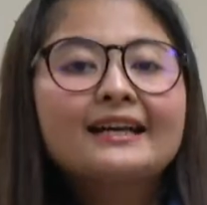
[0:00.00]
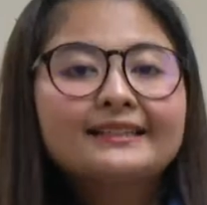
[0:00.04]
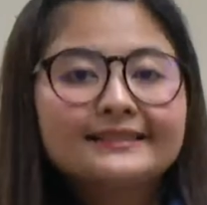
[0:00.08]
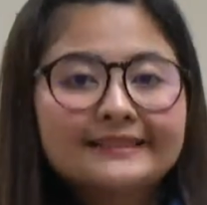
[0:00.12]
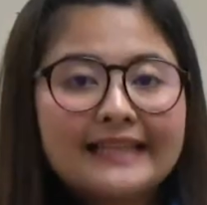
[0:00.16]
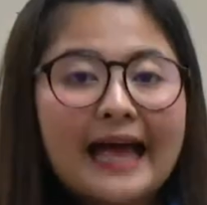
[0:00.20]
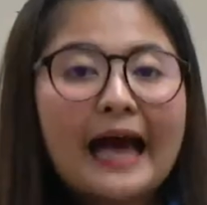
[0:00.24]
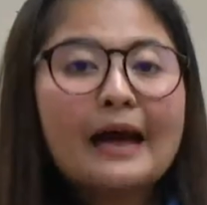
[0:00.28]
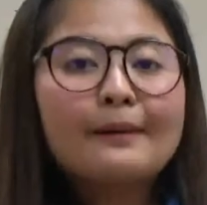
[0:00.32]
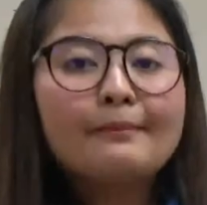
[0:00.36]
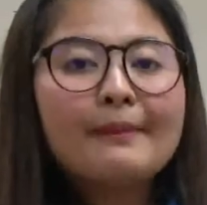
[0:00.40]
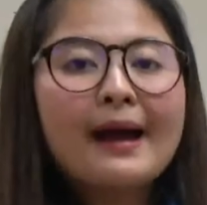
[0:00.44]

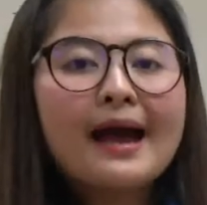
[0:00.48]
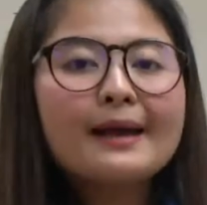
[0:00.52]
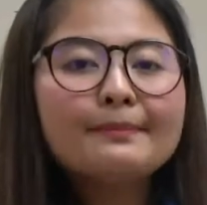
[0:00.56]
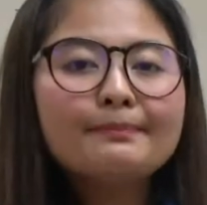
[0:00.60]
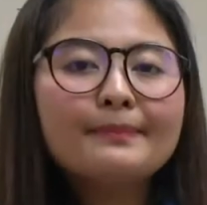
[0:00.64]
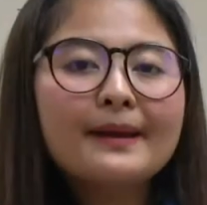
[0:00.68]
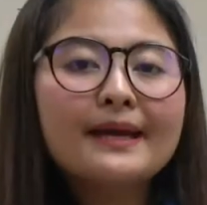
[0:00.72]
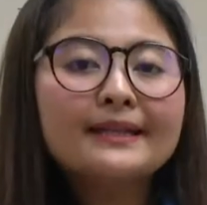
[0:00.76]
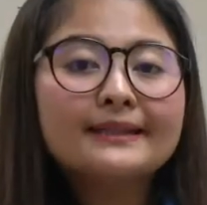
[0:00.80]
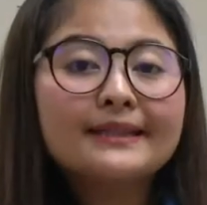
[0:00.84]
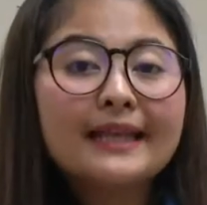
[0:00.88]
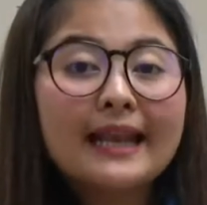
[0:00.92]
สามารถเป
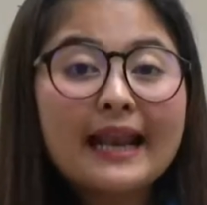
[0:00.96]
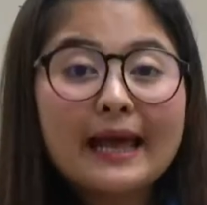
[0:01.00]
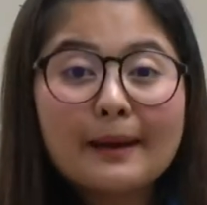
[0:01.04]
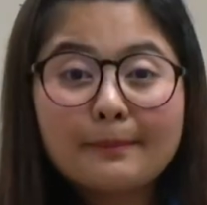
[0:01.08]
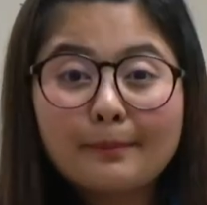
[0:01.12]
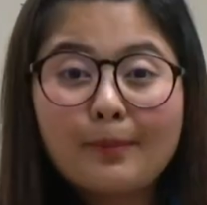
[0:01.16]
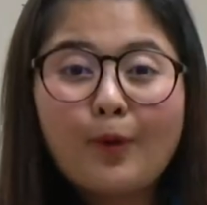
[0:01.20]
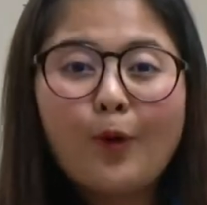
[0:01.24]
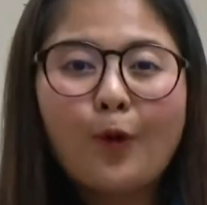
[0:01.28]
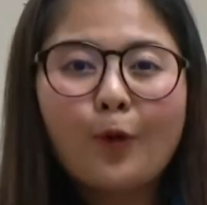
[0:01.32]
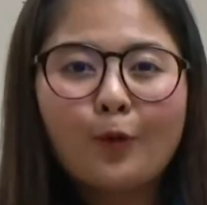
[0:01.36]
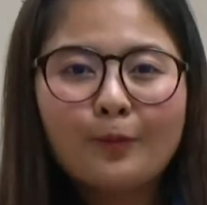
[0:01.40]
ลี่ยนตลับ
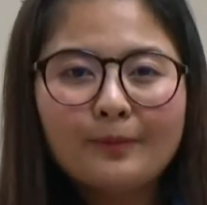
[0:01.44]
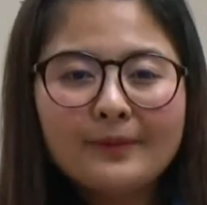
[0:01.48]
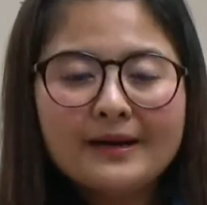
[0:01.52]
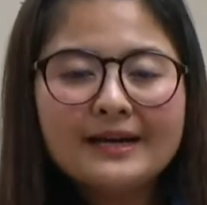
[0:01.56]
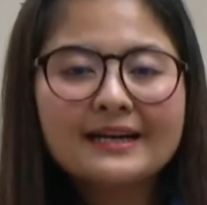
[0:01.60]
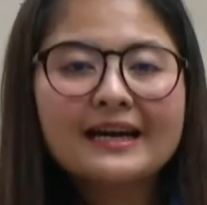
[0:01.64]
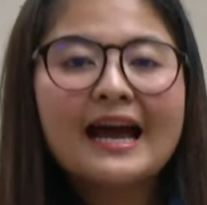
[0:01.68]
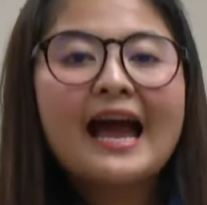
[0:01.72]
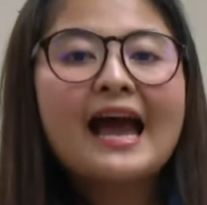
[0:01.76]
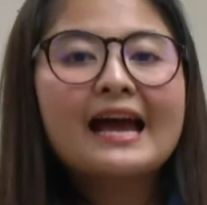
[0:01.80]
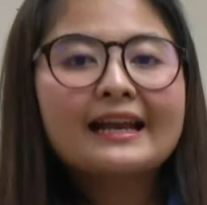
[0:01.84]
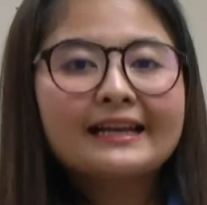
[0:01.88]
ผงหมึก
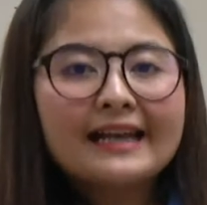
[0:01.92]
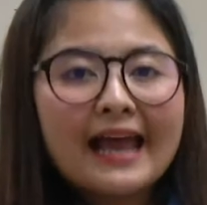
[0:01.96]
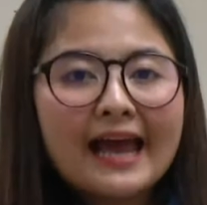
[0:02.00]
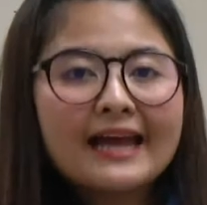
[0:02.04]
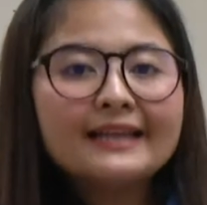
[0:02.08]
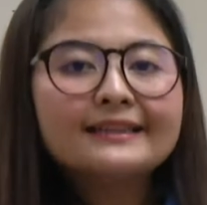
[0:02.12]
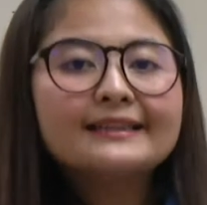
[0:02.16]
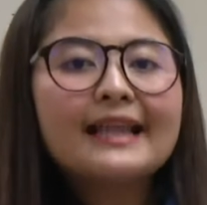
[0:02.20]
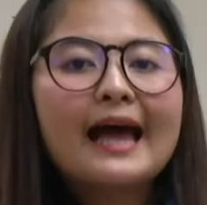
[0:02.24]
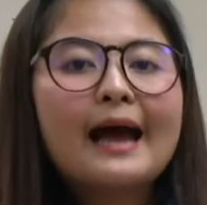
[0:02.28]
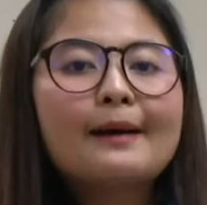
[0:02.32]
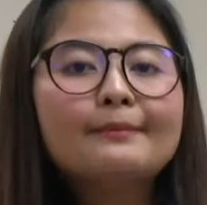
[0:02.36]
ได้
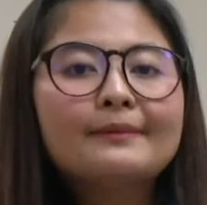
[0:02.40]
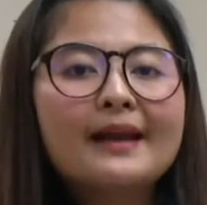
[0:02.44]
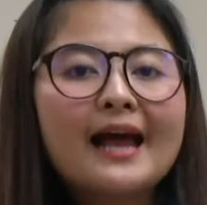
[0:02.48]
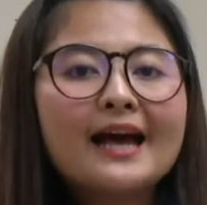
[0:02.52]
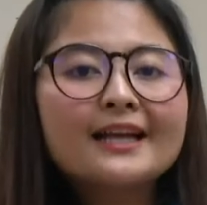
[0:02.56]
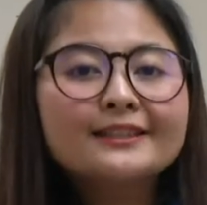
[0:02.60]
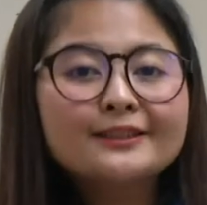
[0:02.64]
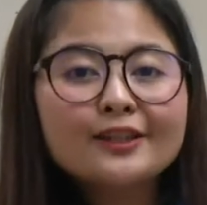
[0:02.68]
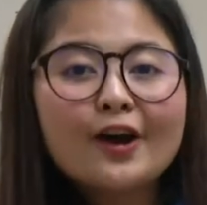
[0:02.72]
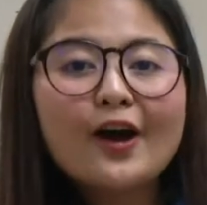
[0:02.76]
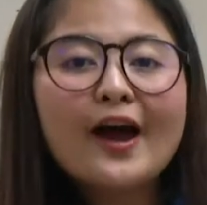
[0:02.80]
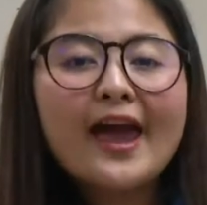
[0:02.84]
ตามหน้า
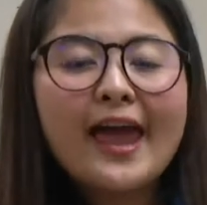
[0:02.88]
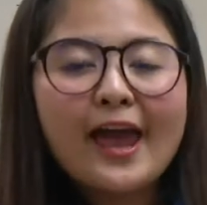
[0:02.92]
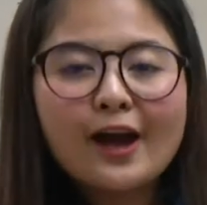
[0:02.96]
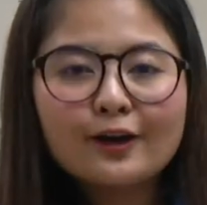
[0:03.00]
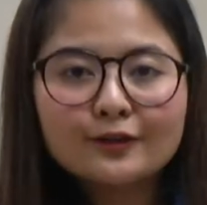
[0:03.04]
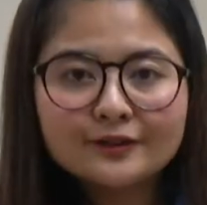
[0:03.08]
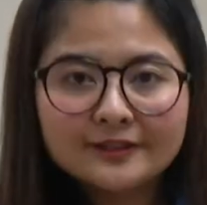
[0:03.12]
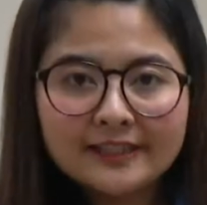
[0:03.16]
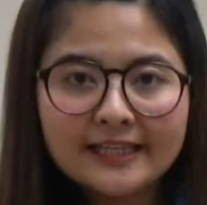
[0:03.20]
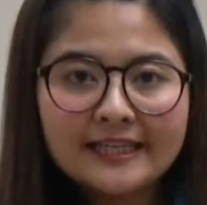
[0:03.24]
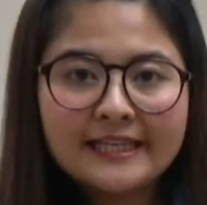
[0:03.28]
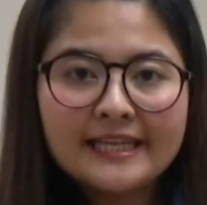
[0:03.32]
จอ
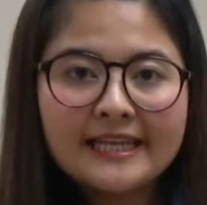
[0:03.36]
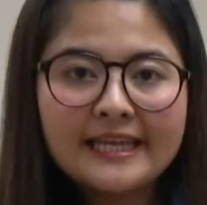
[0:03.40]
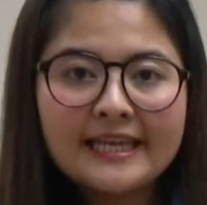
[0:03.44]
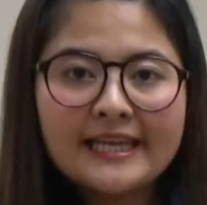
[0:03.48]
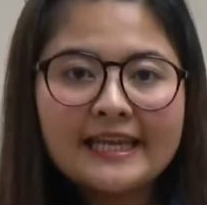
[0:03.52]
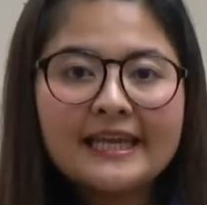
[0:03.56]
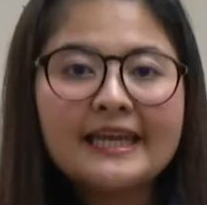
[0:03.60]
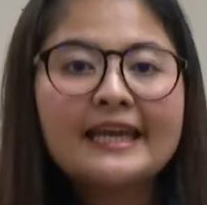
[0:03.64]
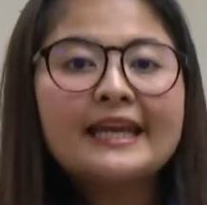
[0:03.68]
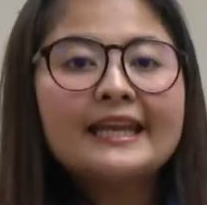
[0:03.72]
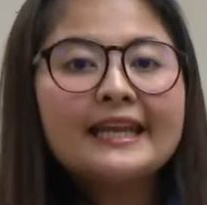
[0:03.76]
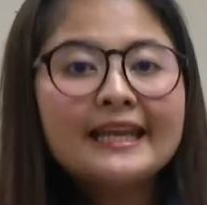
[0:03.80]
LCD
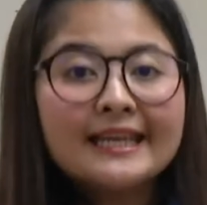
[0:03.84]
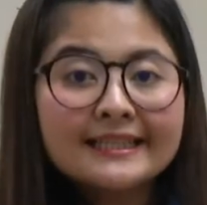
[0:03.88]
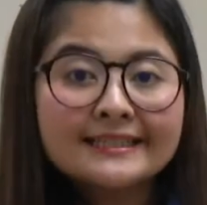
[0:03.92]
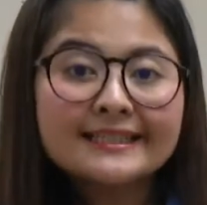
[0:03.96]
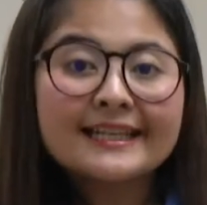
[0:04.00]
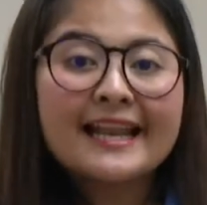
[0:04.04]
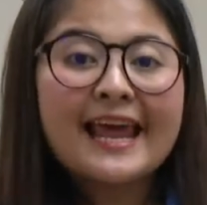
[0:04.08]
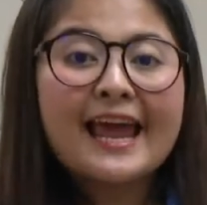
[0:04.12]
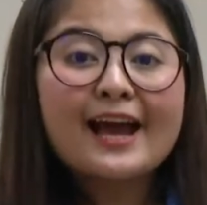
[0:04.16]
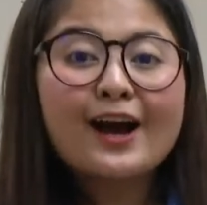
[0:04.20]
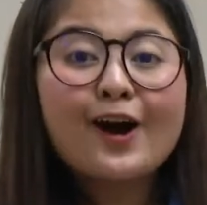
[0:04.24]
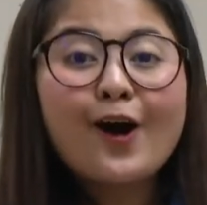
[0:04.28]
ที่แส
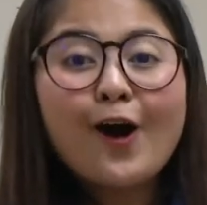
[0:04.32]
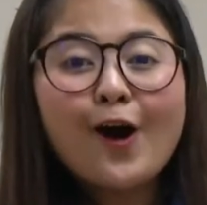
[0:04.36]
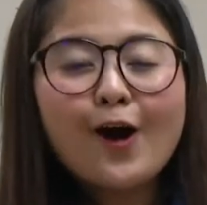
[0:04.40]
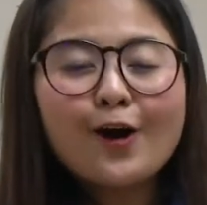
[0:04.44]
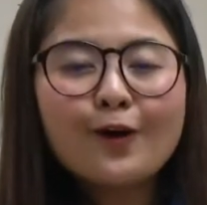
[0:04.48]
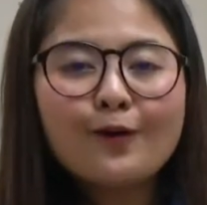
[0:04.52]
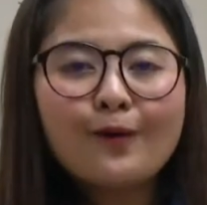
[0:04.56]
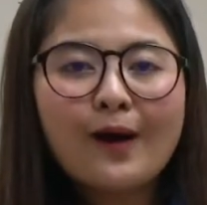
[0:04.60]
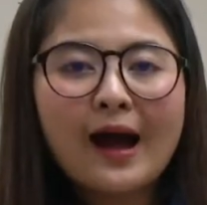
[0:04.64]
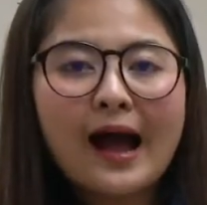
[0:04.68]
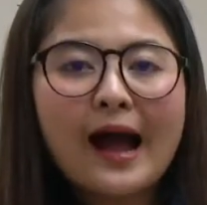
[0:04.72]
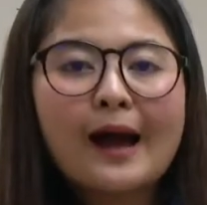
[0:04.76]
ดงข้อ
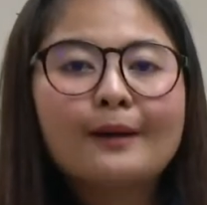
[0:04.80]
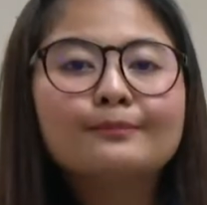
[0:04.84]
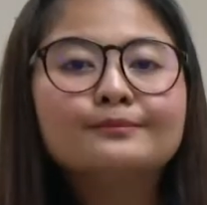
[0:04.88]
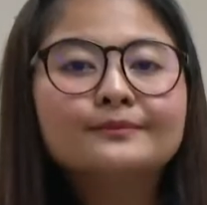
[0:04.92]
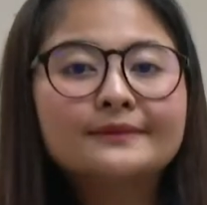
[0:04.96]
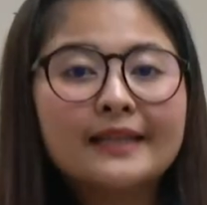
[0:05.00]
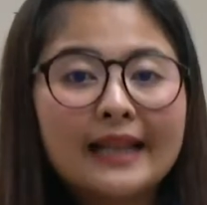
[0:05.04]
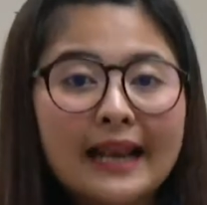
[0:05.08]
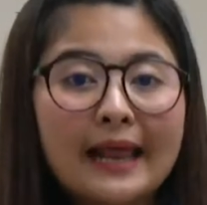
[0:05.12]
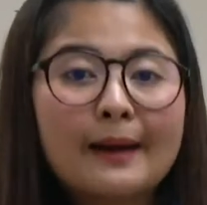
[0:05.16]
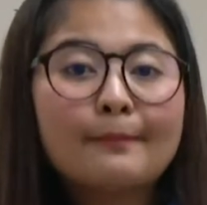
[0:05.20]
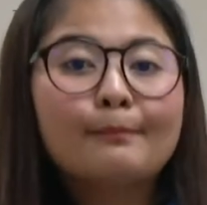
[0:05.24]
ความต
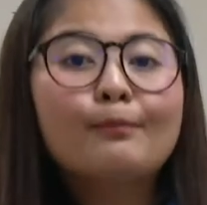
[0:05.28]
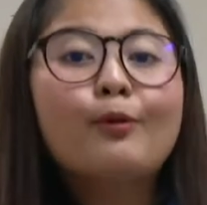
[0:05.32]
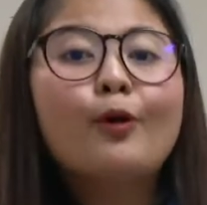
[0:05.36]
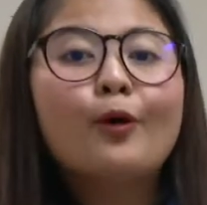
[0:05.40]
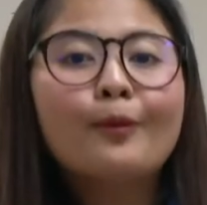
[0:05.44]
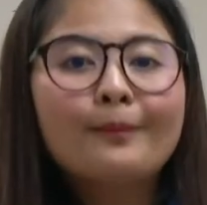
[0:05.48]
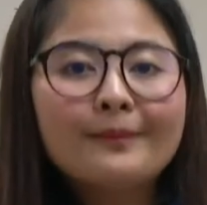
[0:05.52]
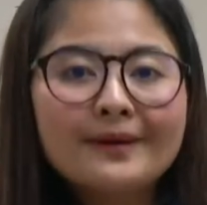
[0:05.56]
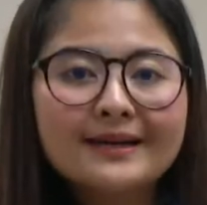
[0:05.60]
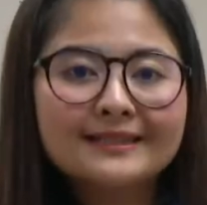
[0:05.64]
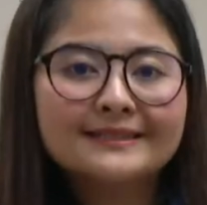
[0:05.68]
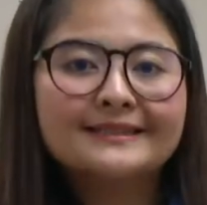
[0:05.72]
ลับผง
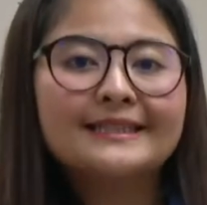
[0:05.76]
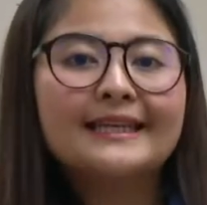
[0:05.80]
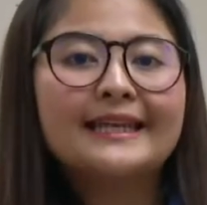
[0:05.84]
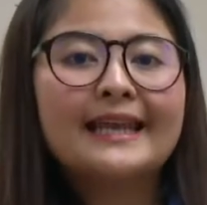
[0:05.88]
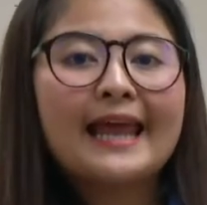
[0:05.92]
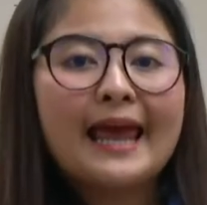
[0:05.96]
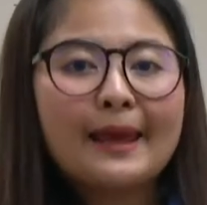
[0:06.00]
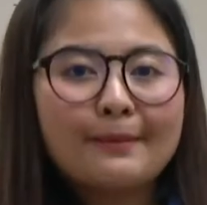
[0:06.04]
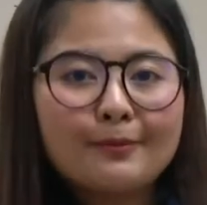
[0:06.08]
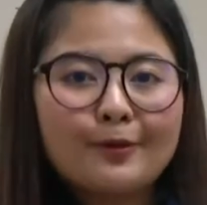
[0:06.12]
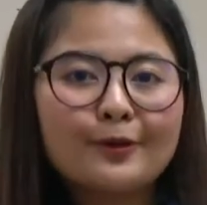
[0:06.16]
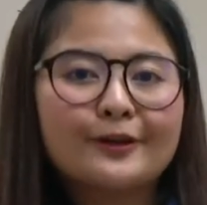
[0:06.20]
หมึกสี
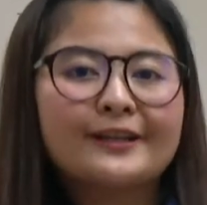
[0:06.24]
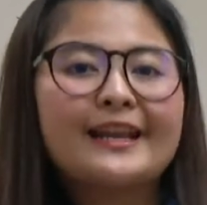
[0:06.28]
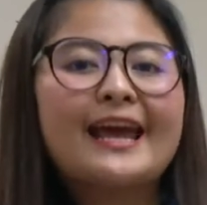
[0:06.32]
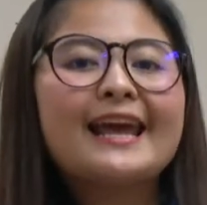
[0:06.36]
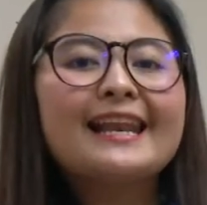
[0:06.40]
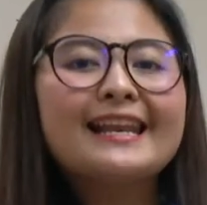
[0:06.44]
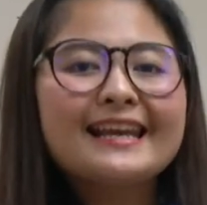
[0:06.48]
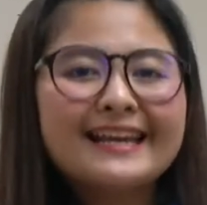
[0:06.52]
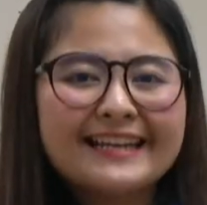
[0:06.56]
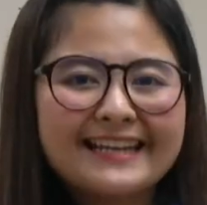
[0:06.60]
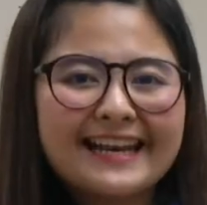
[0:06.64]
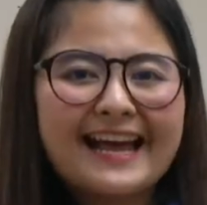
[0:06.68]
ได้หมดได้
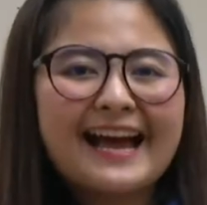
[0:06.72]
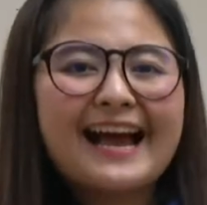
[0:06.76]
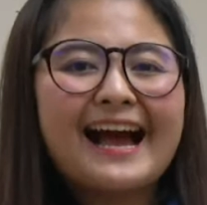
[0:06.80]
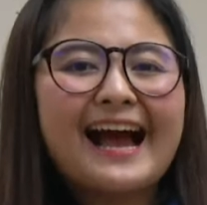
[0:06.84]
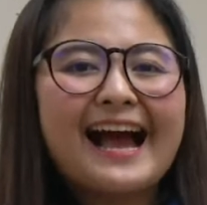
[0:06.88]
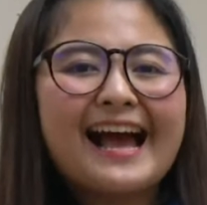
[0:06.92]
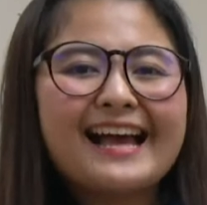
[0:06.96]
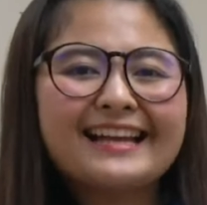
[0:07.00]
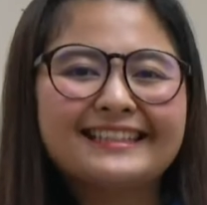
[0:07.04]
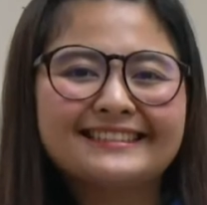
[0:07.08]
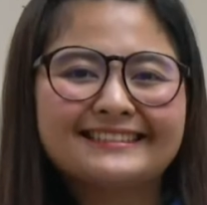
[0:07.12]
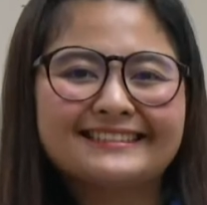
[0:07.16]
เลยนะคะ